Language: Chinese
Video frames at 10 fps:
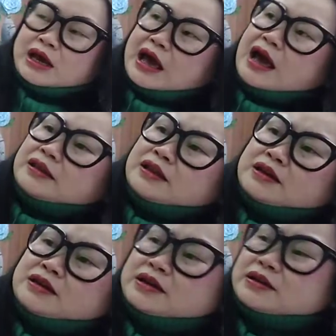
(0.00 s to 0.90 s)
按那
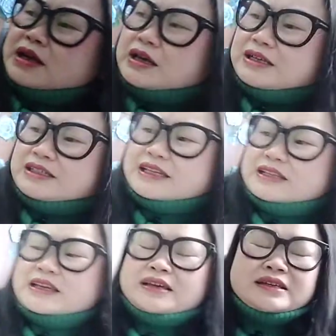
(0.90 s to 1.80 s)
个 S
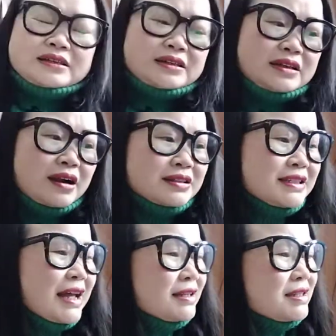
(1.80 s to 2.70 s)
K 一二
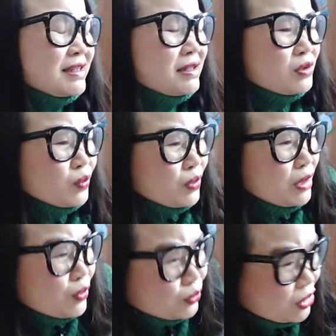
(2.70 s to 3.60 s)
三四五
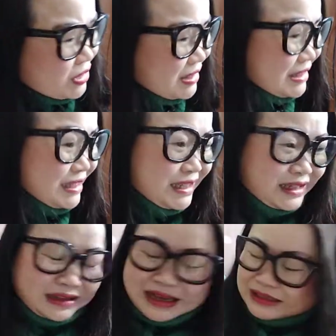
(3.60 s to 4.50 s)
六级
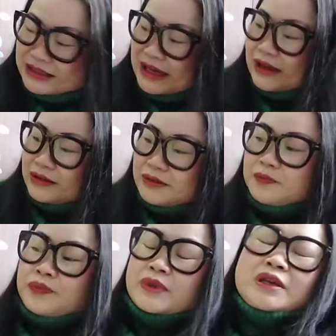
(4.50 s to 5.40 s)
来讲的，
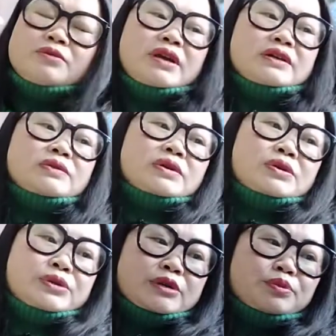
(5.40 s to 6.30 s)
因为
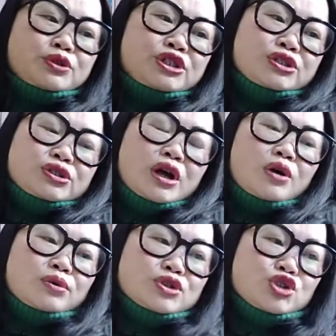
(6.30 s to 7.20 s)
Coco 也不知道
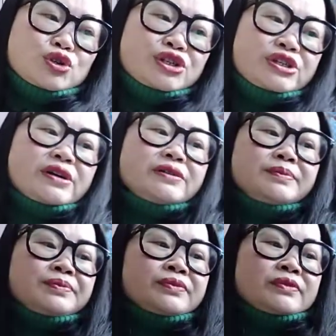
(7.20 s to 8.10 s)
我学生
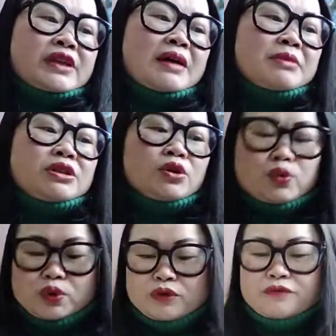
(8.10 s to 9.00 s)
他们的
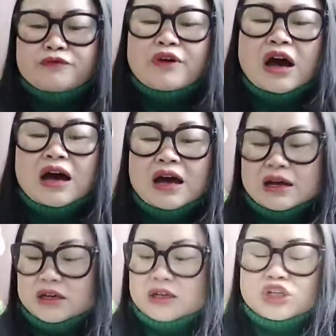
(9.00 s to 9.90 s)
语法
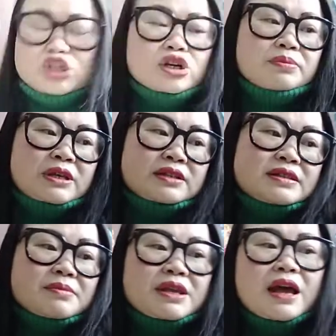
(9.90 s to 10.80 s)
水平
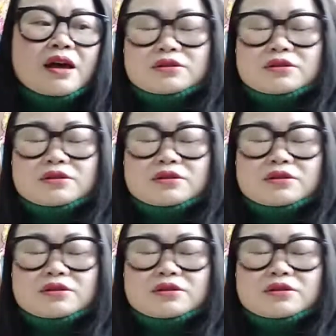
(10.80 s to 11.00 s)
怎么样，